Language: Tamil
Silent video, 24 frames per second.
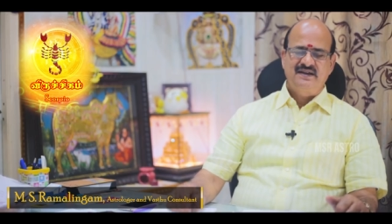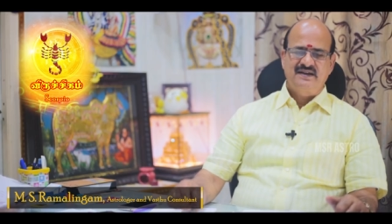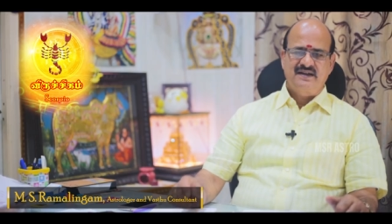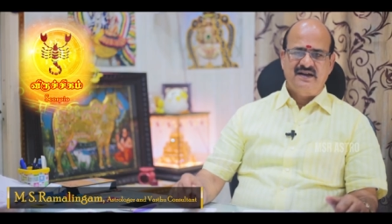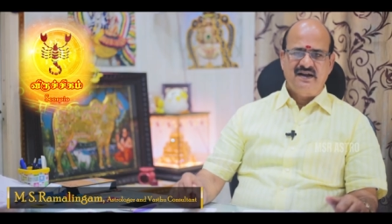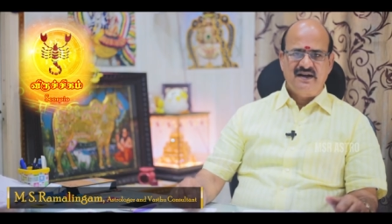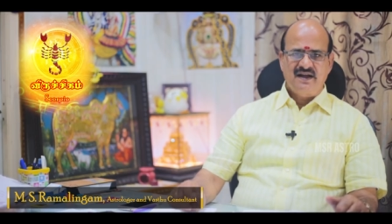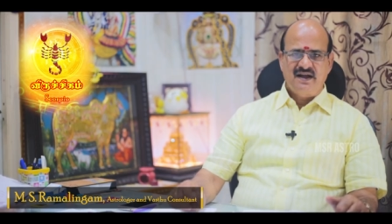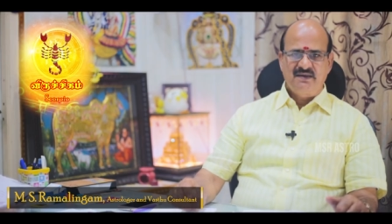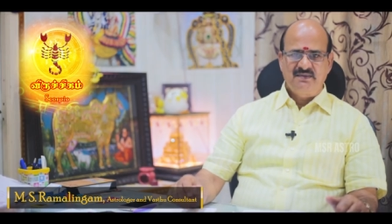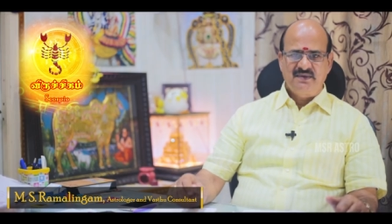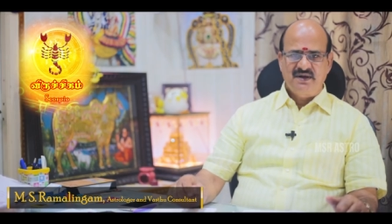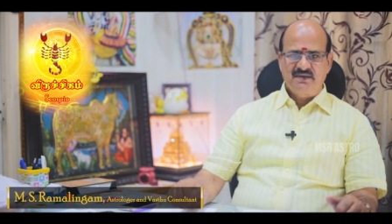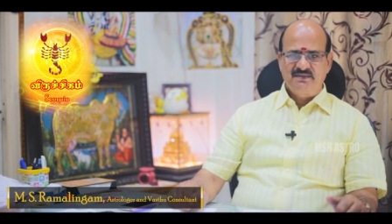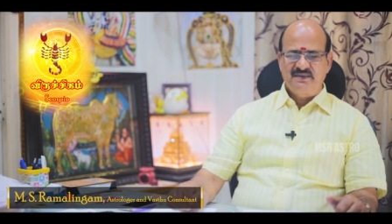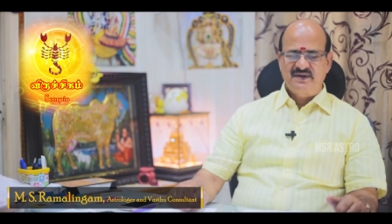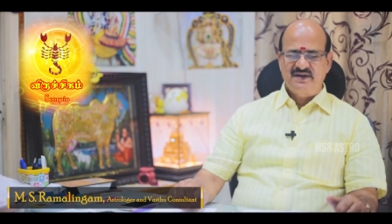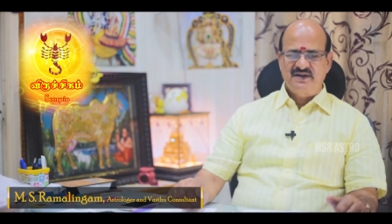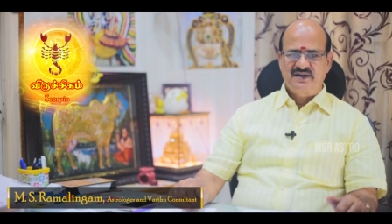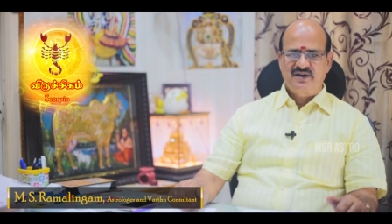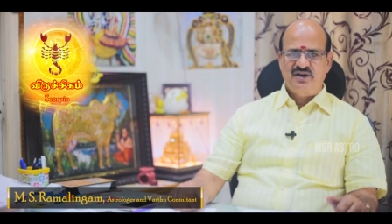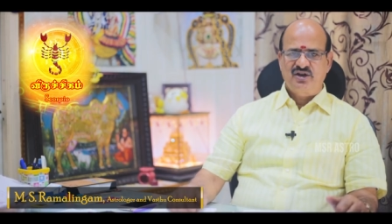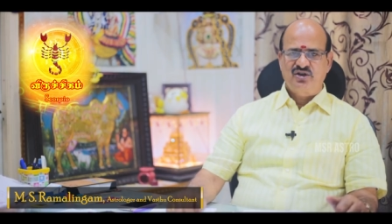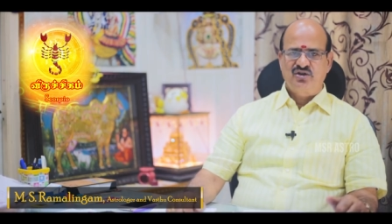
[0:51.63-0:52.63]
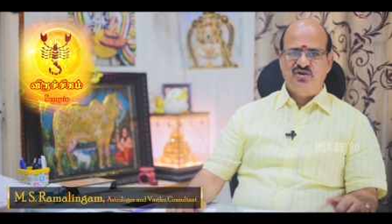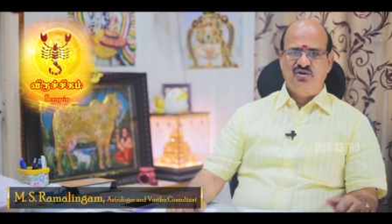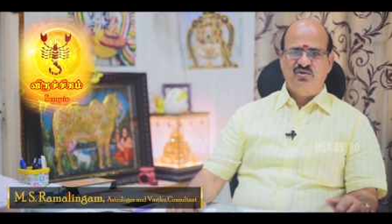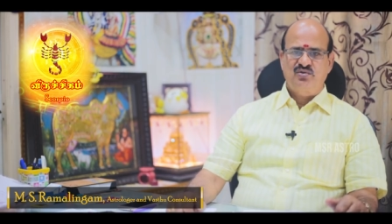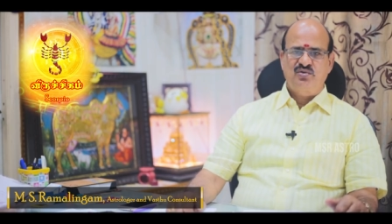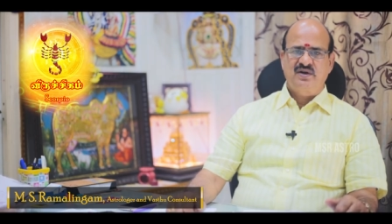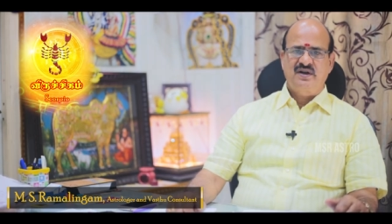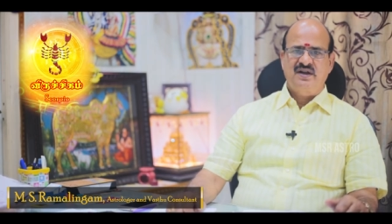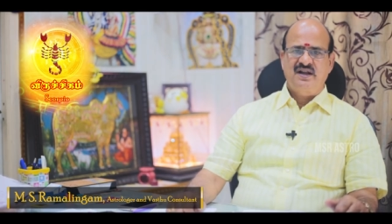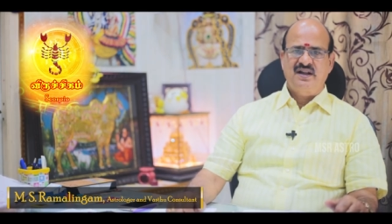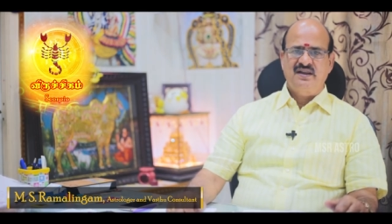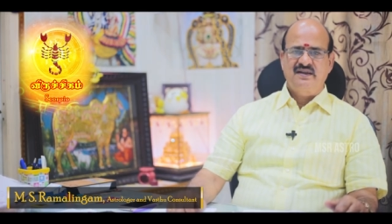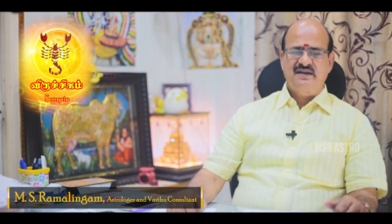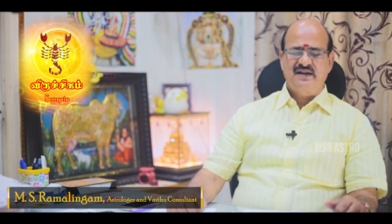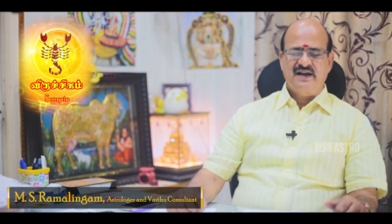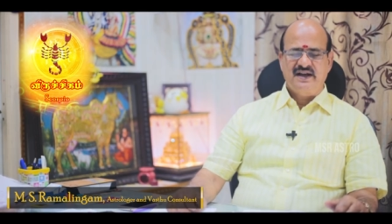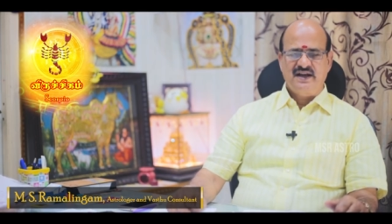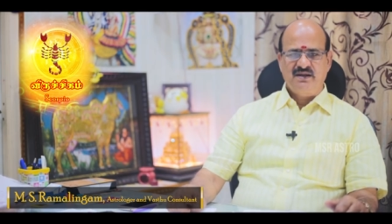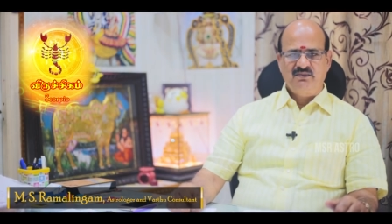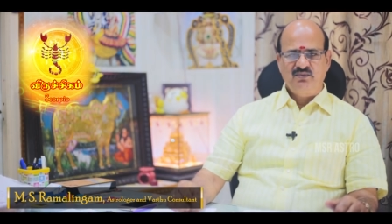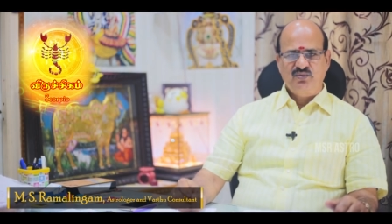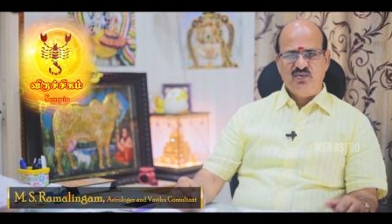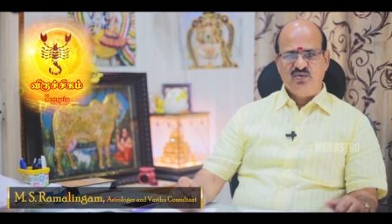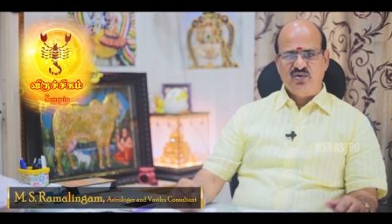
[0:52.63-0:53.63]
இரண்டாம் இடம் என்று எடுத்துக்கொண்டால்
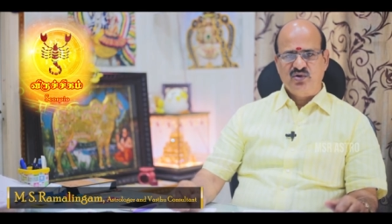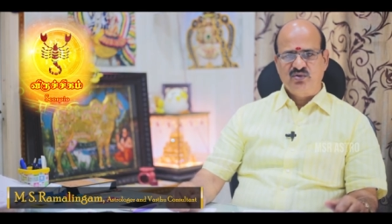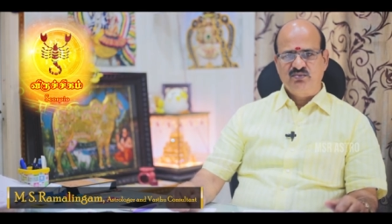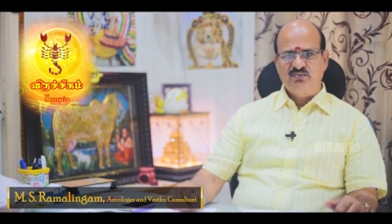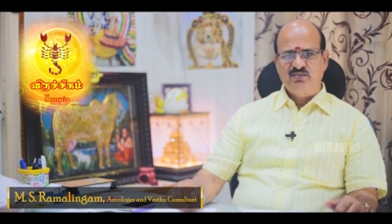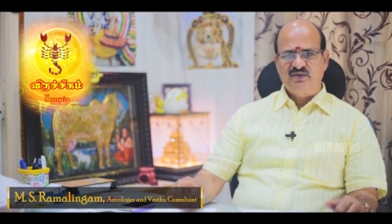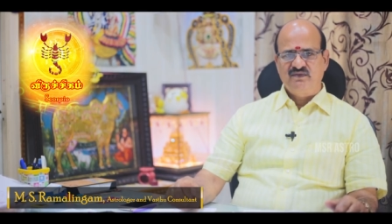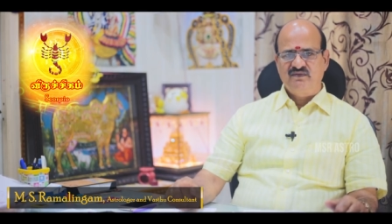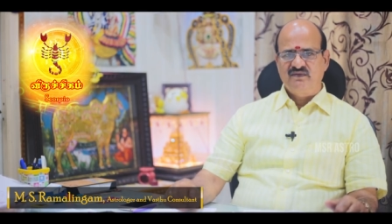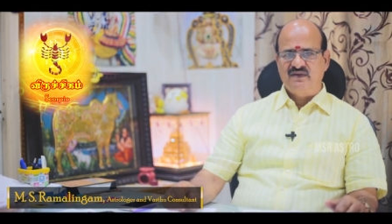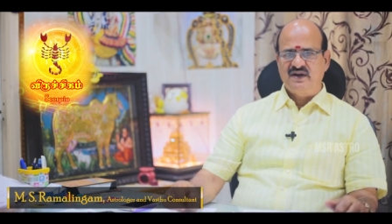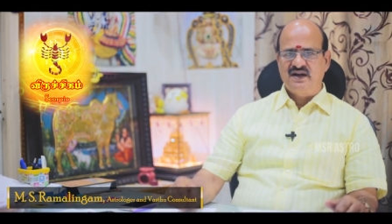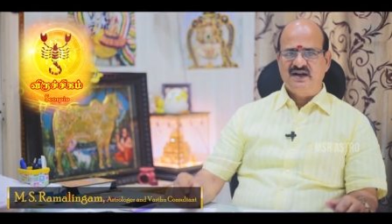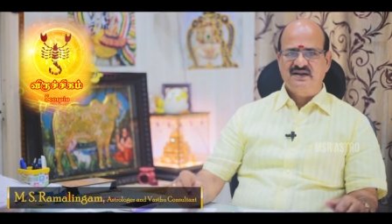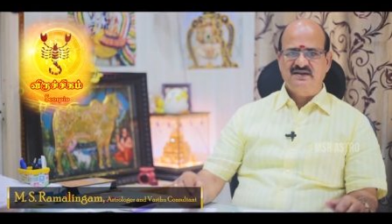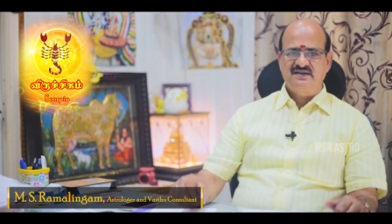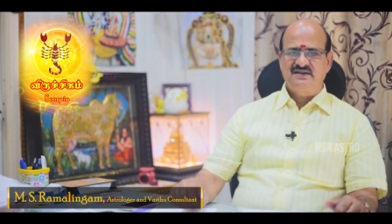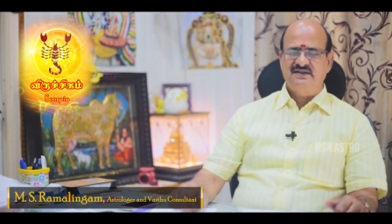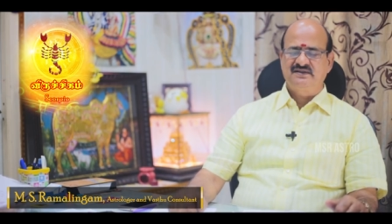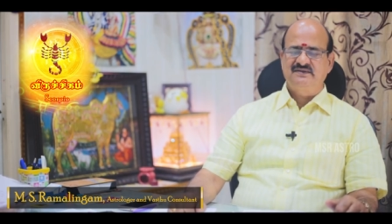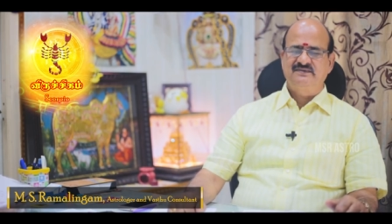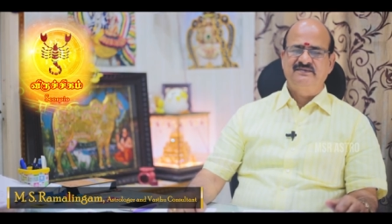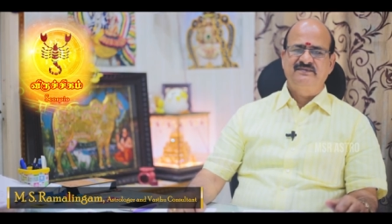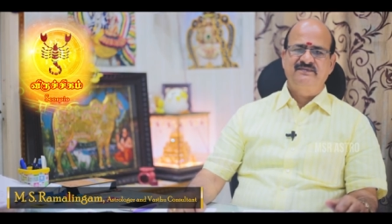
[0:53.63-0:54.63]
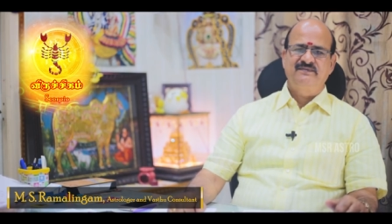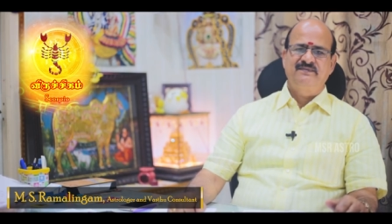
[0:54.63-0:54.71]
தனம் குடும்பம் வாக்கு